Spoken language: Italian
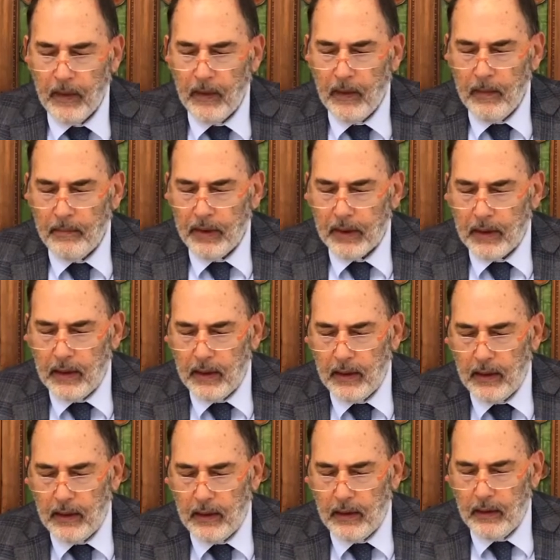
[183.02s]

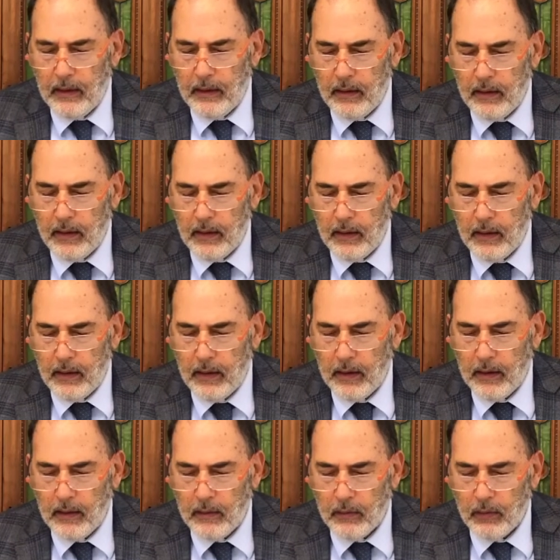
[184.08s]
perché
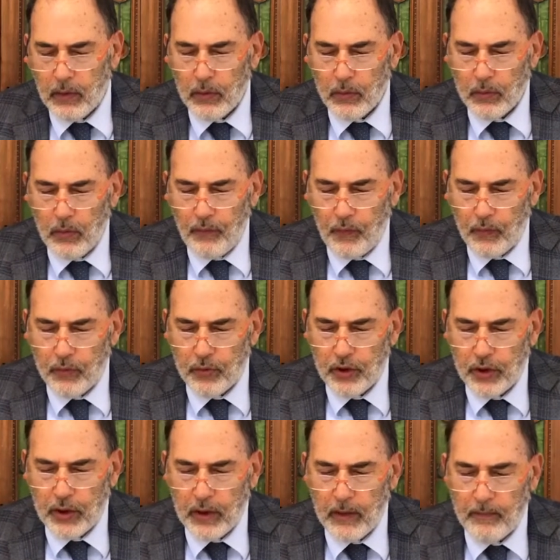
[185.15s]
eh, quando uno
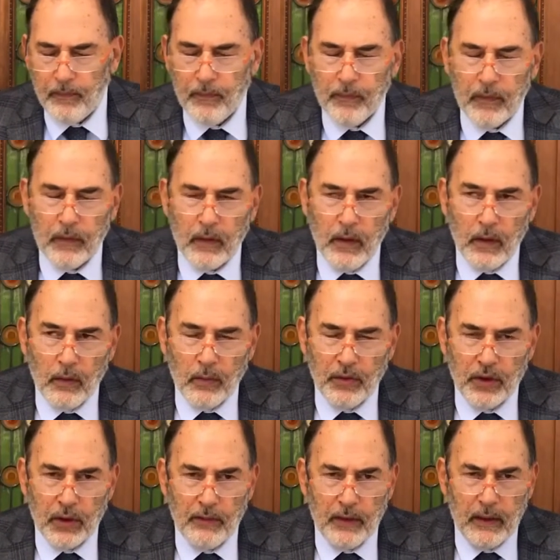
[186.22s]
fugge
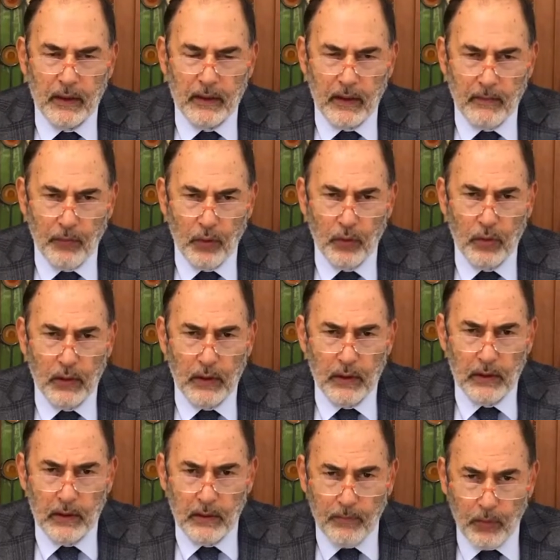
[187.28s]
comincia ad avere
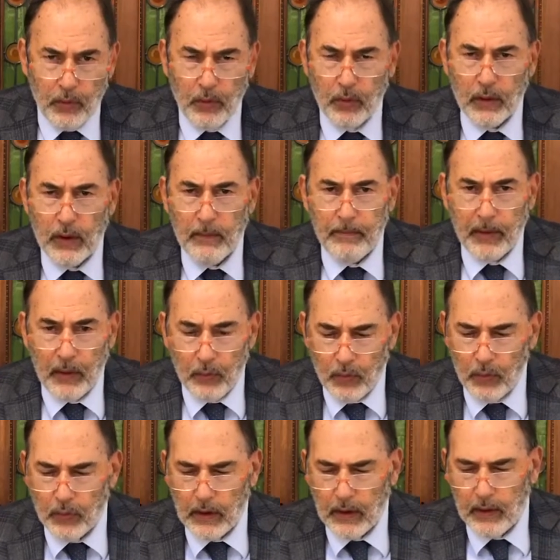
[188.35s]
tremore, timore,
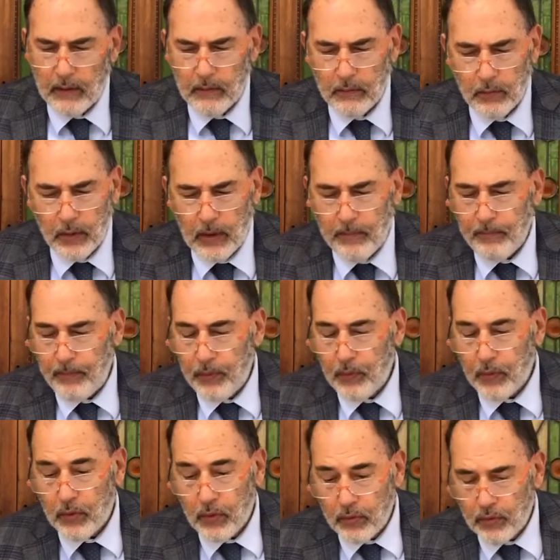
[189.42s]
paura, non è
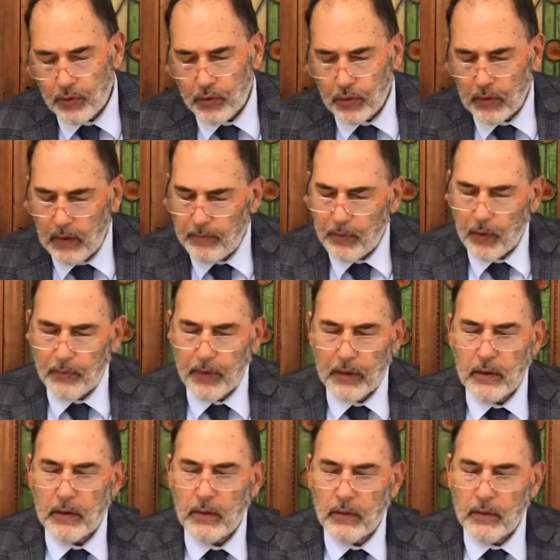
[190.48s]
più conscio delle proprie
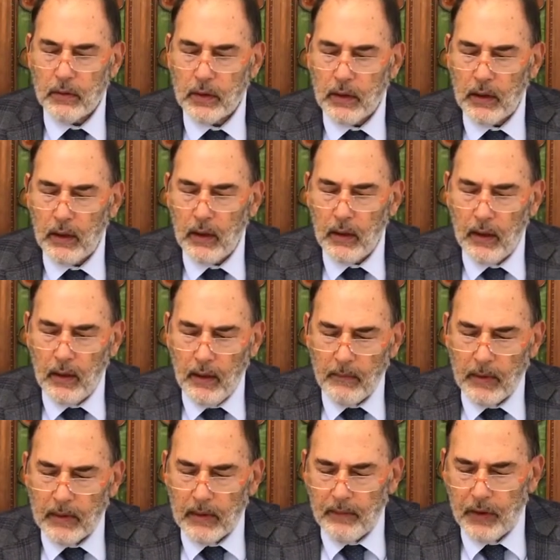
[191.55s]
azioni,
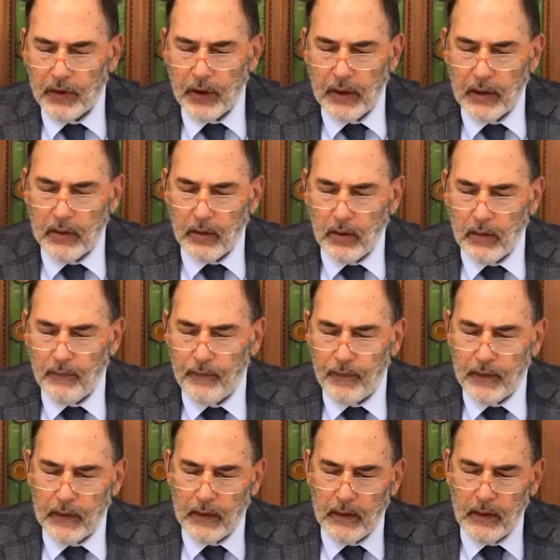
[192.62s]
mentre invece
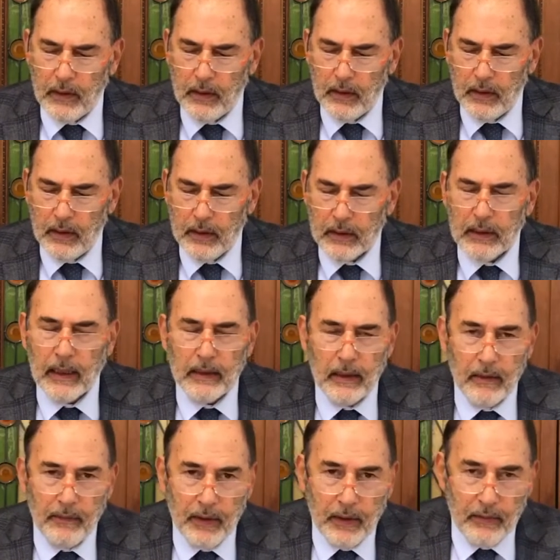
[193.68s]
Jacob eh, sa di
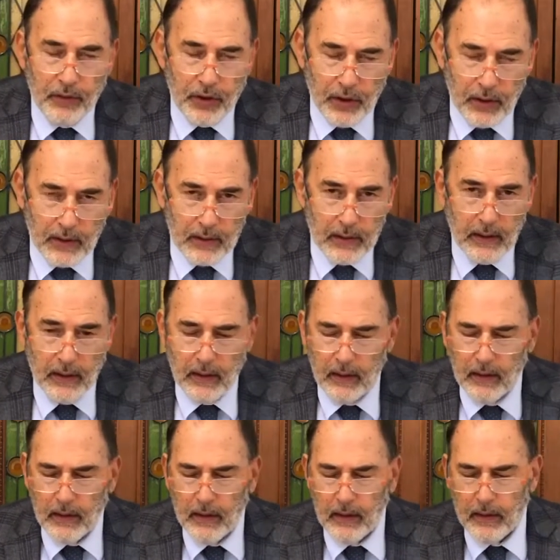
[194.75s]
avere vicino a
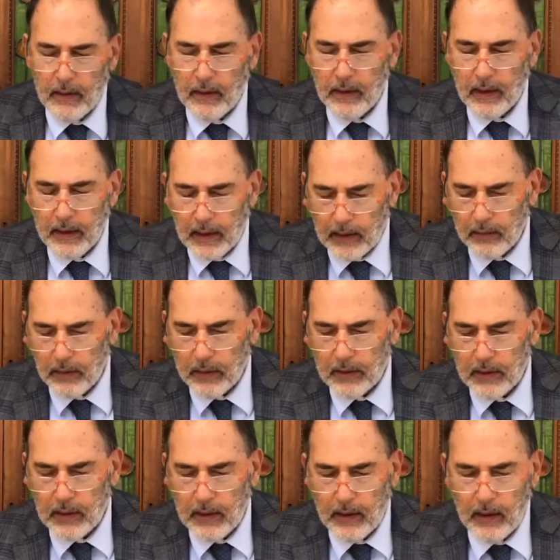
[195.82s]
sé, eh, accanto a
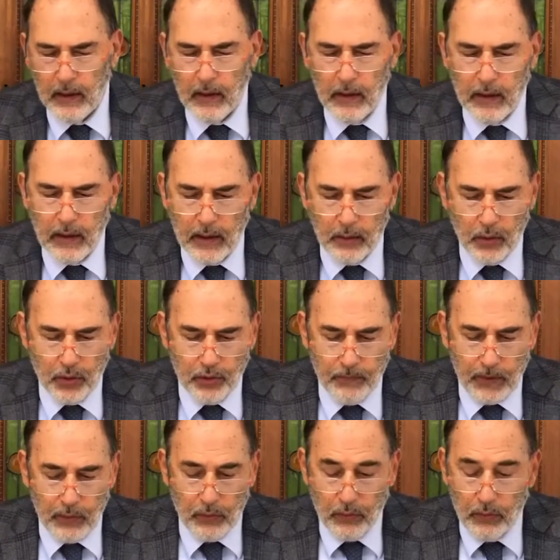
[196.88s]
sé, Kadosh
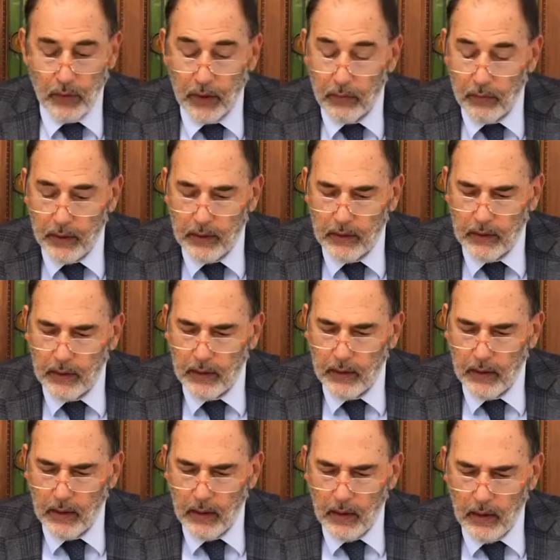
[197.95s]
Baruch e
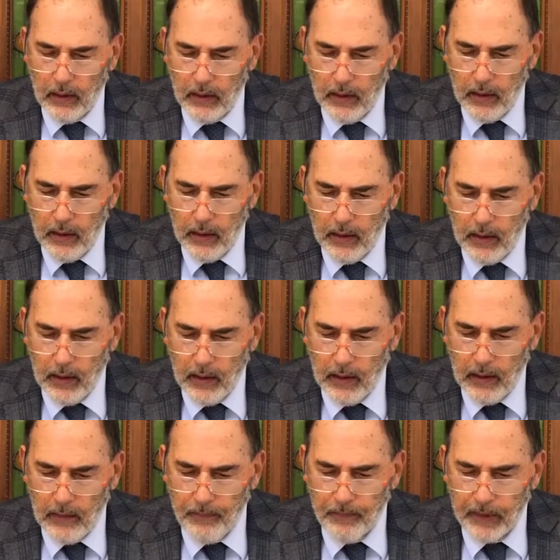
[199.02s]
quindi
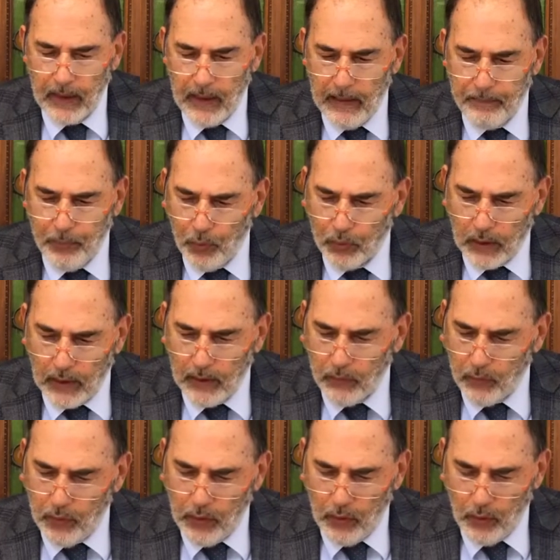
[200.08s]
eh, è più
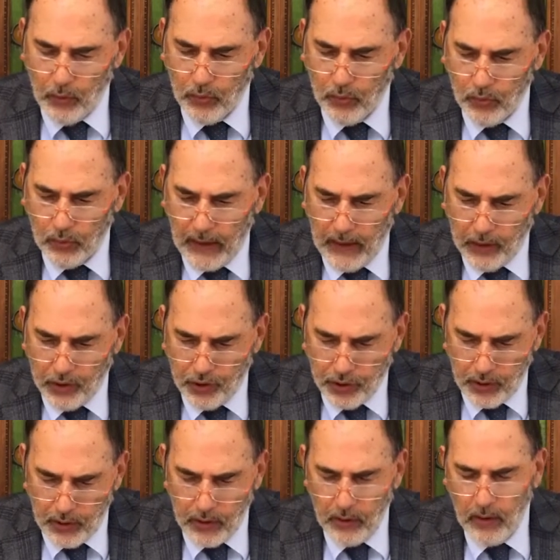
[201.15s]
tranquillo, uno
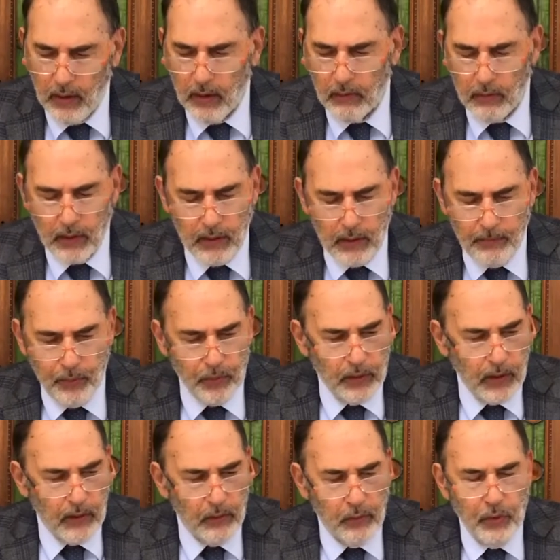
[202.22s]
esce quando è più
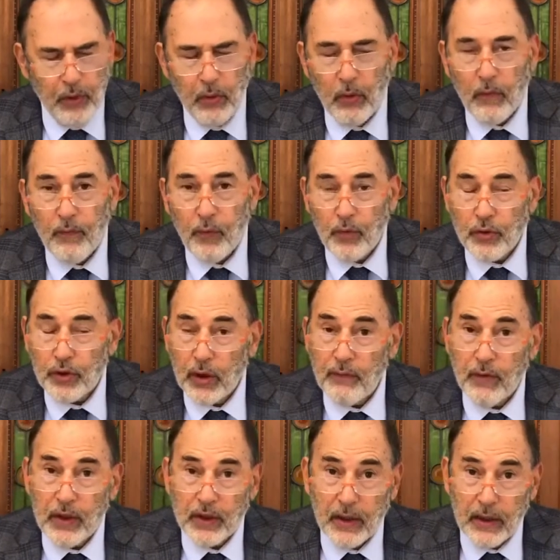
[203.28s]
tranquillo, fugge
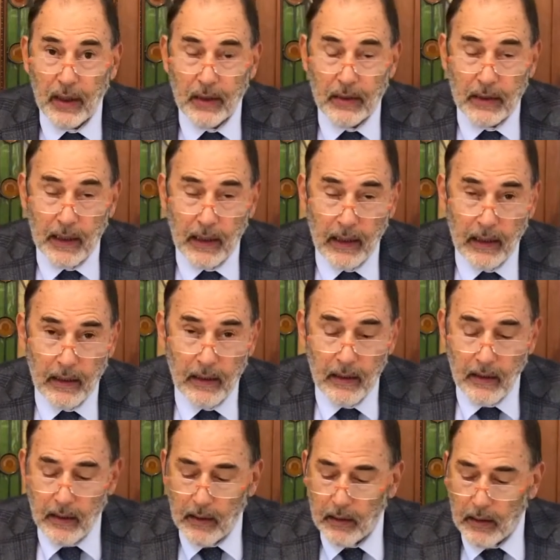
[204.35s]
invece in realtà
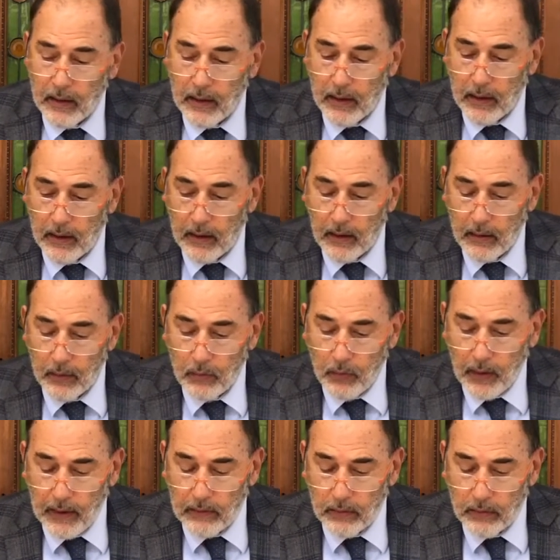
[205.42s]
eh,
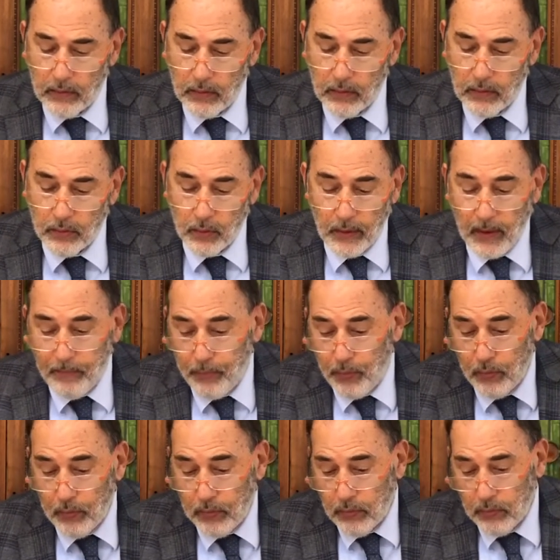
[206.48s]
quando non, è
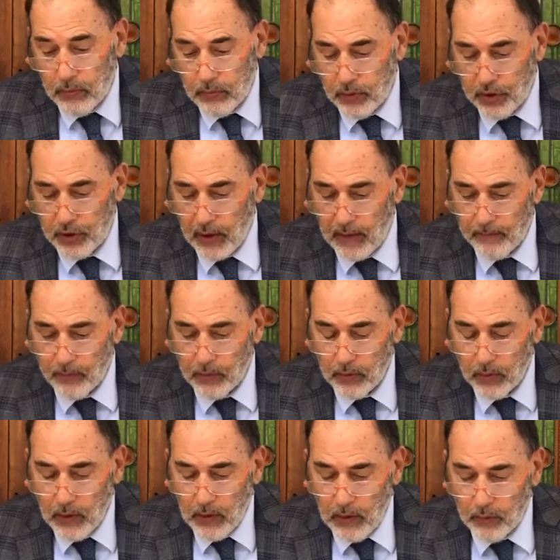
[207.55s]
più,
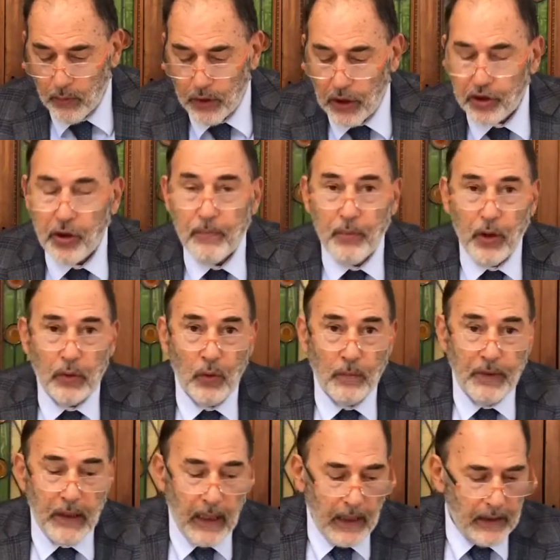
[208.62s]
diciamo, non, riesce più a
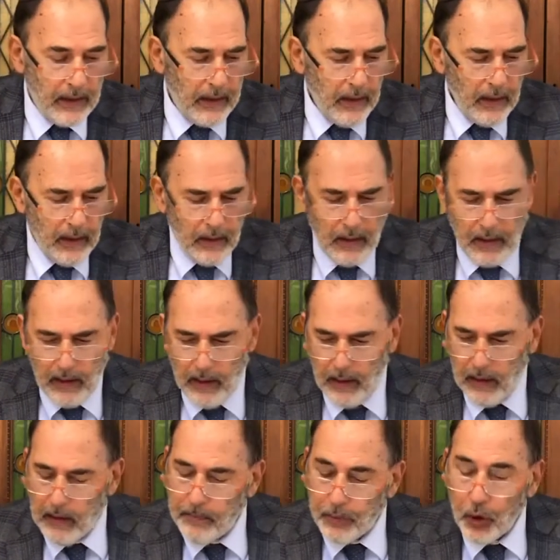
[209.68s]
dominare le,
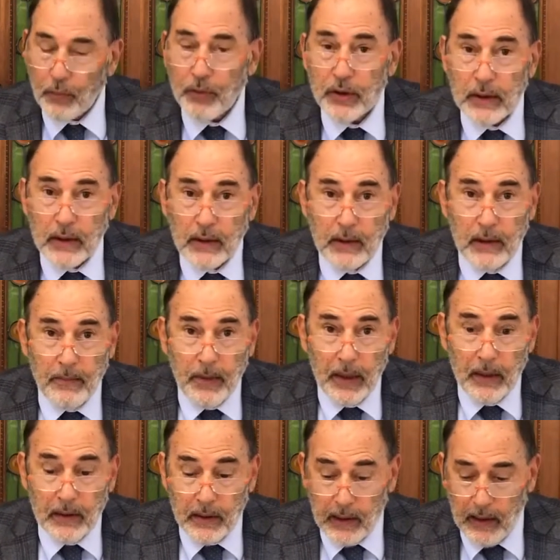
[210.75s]
i propri
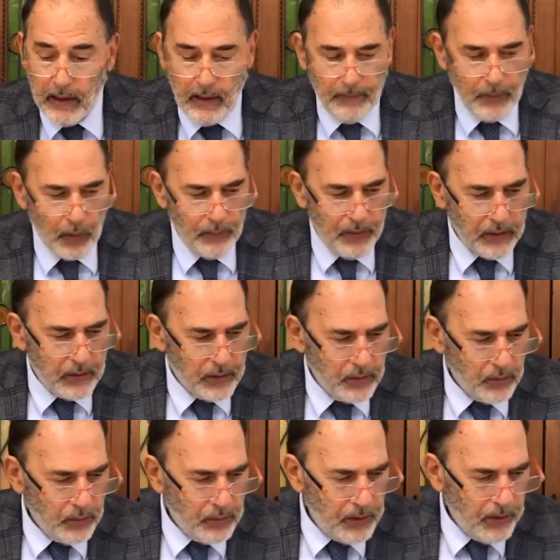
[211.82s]
sentimenti e le proprie
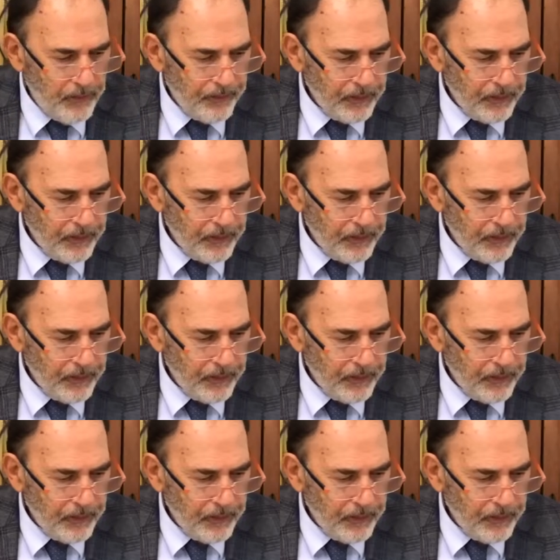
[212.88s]
azioni.